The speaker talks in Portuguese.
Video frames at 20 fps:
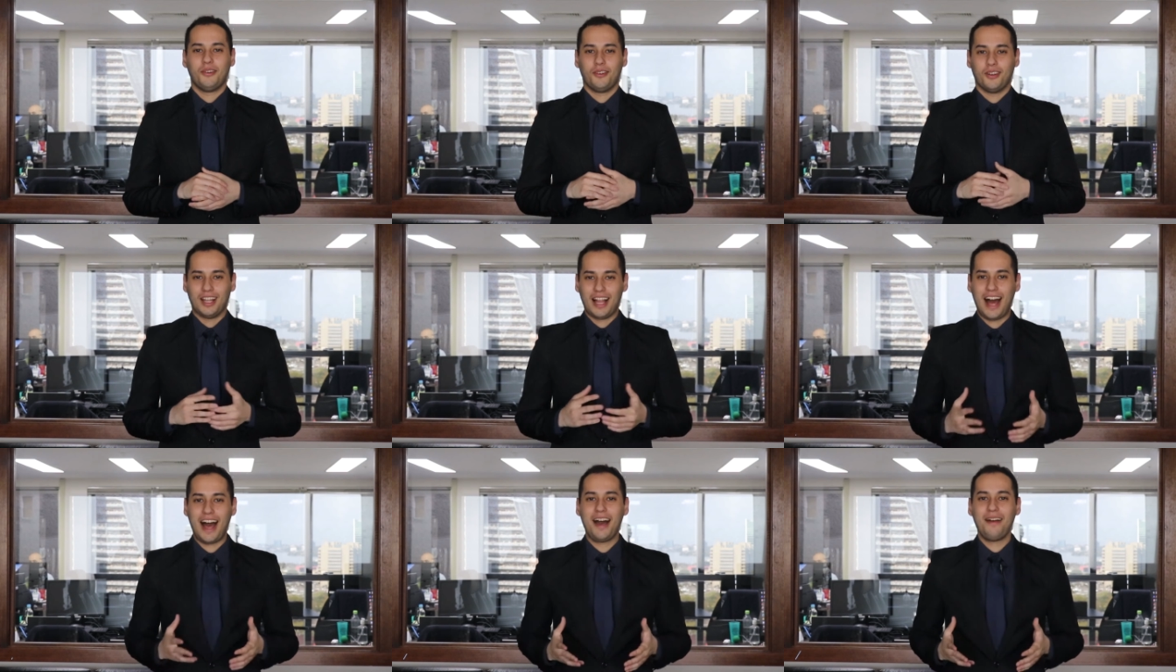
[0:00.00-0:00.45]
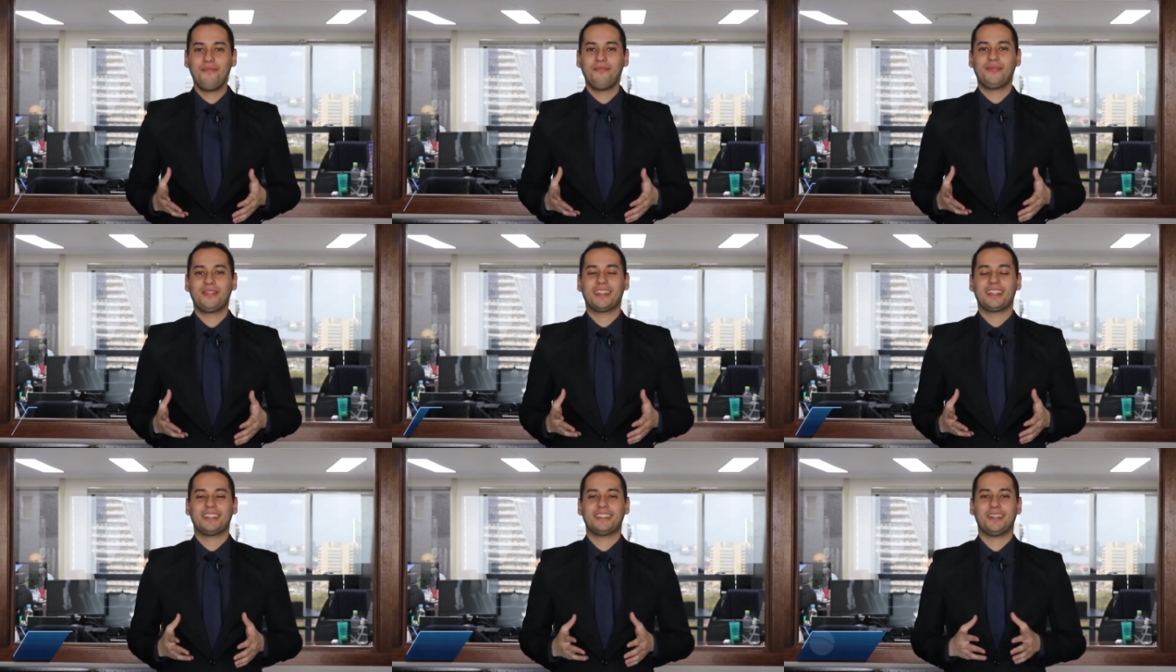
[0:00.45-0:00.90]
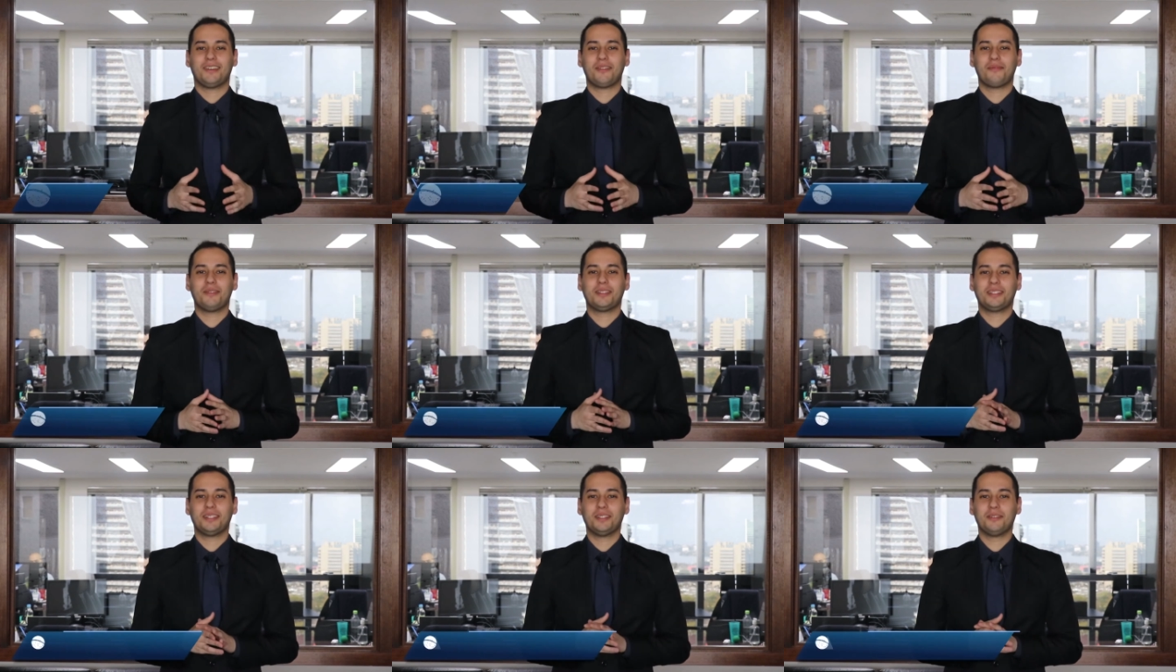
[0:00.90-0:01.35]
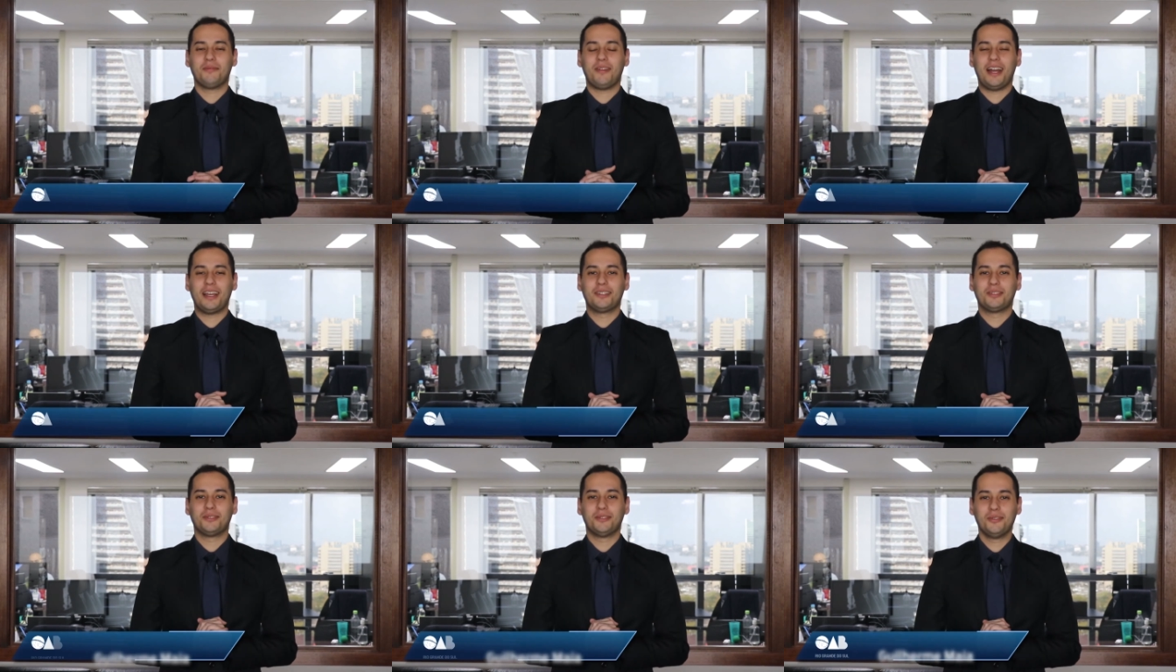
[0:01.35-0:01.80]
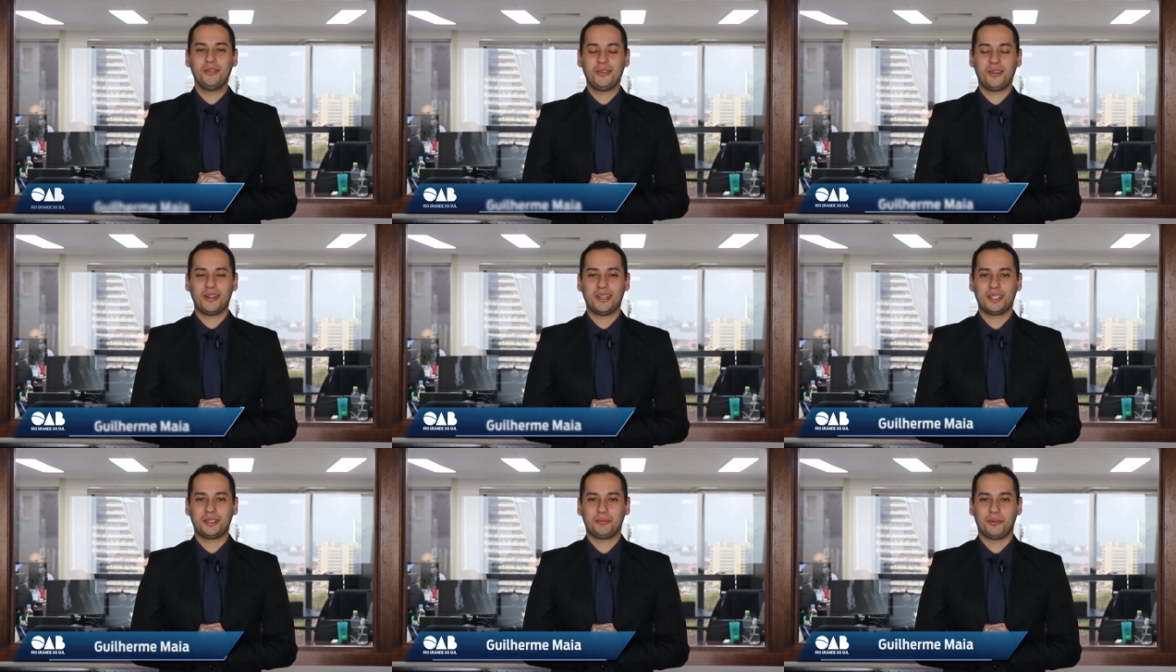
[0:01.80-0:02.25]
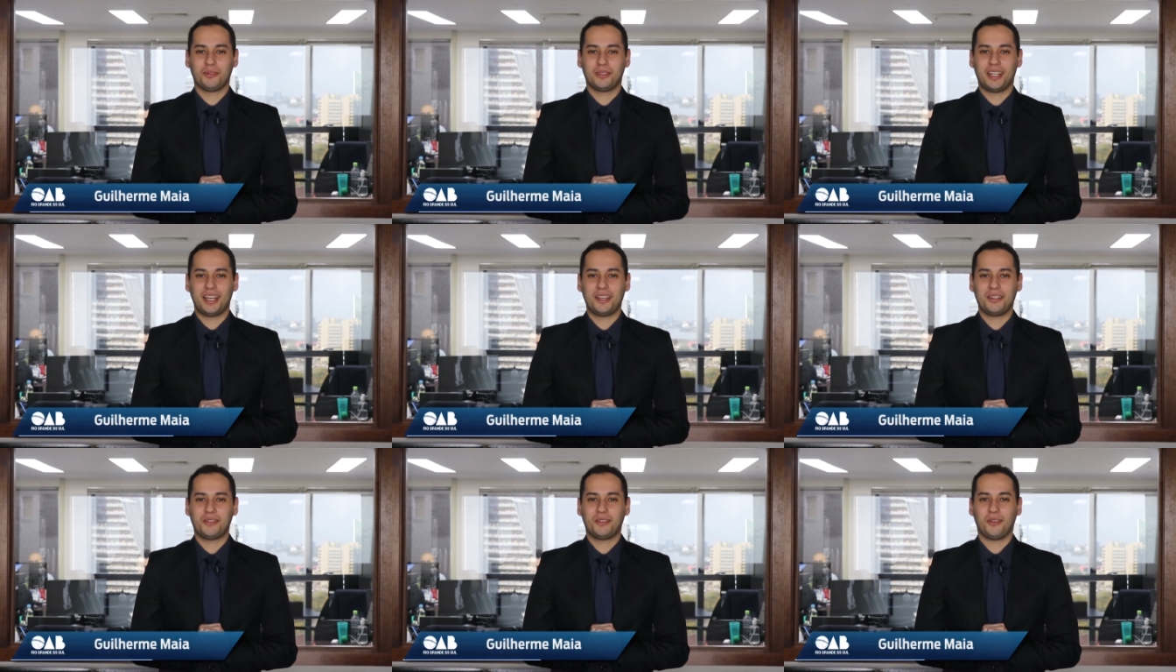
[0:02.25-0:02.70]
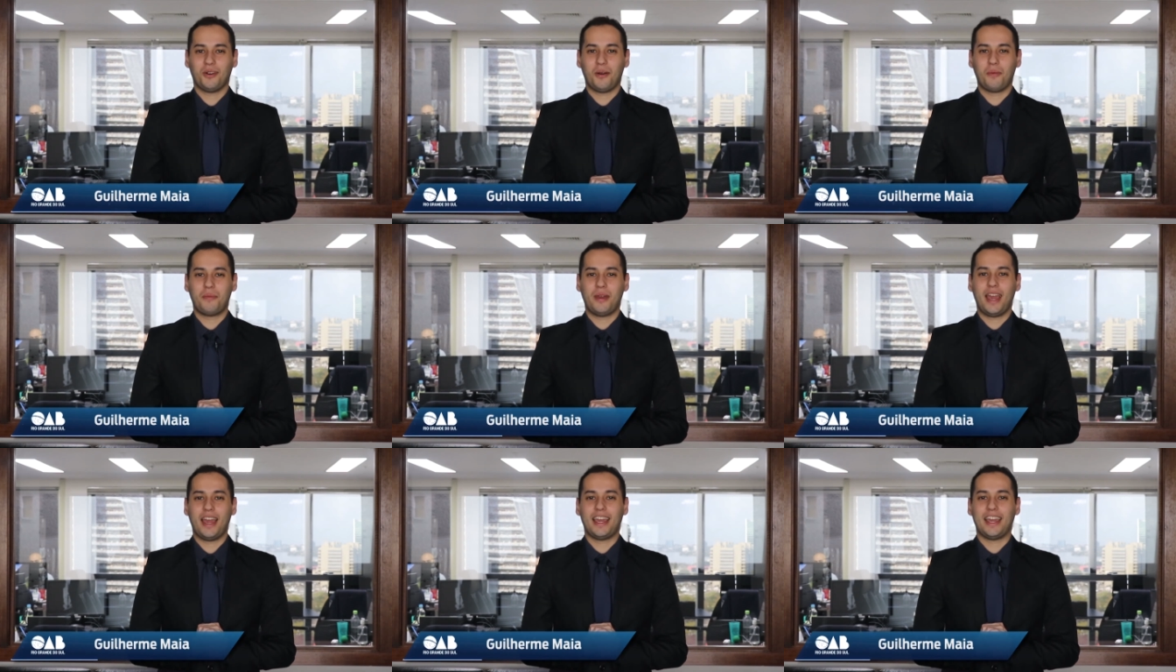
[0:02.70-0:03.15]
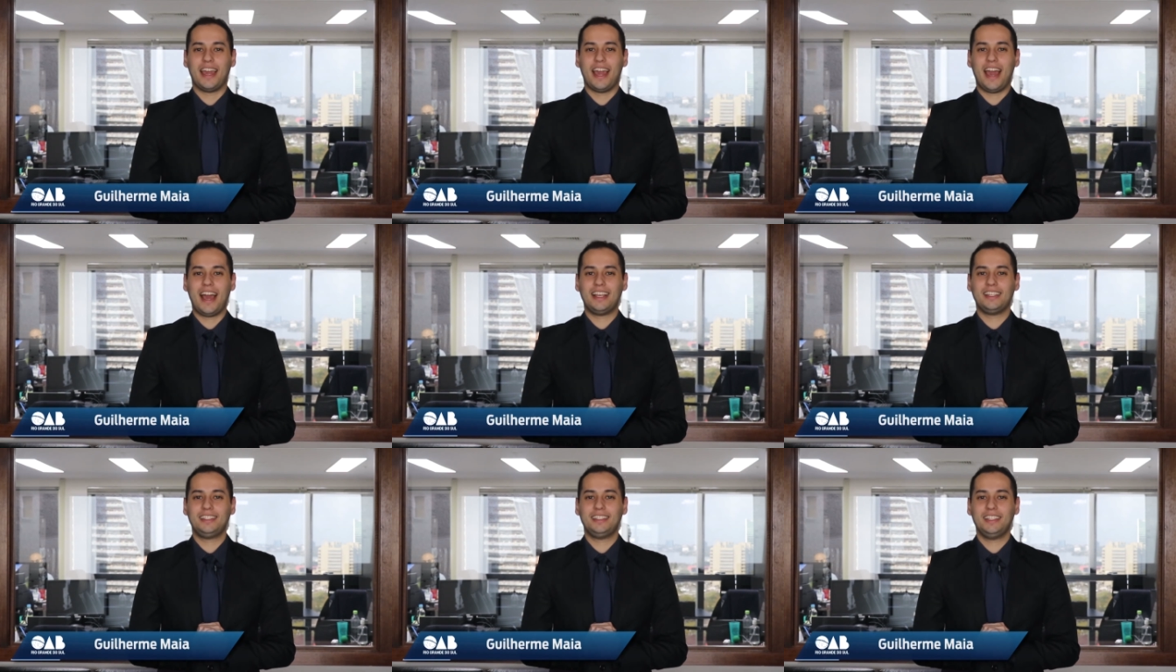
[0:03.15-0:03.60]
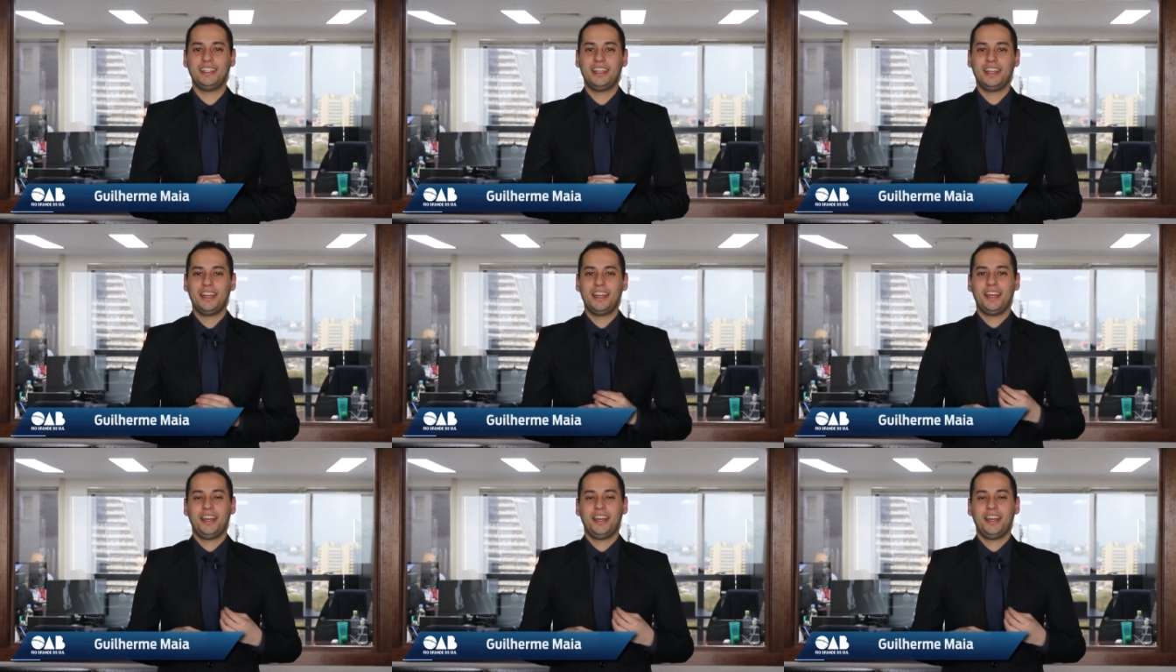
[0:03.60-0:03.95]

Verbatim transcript: Olá, está começando mais um correspondente ao ABRS.